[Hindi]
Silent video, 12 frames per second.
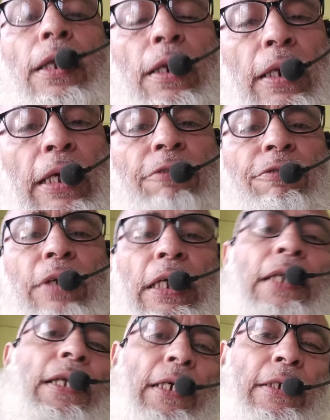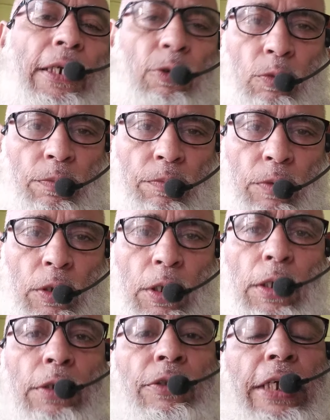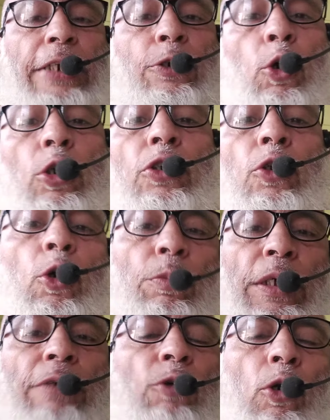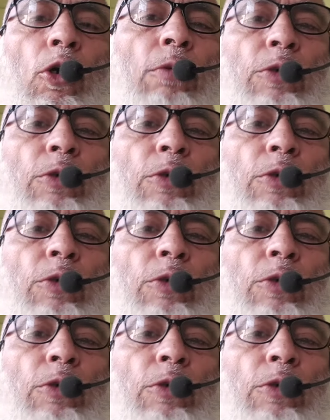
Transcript: लिव इन लखनऊ दे डोंट नो मी वो लोग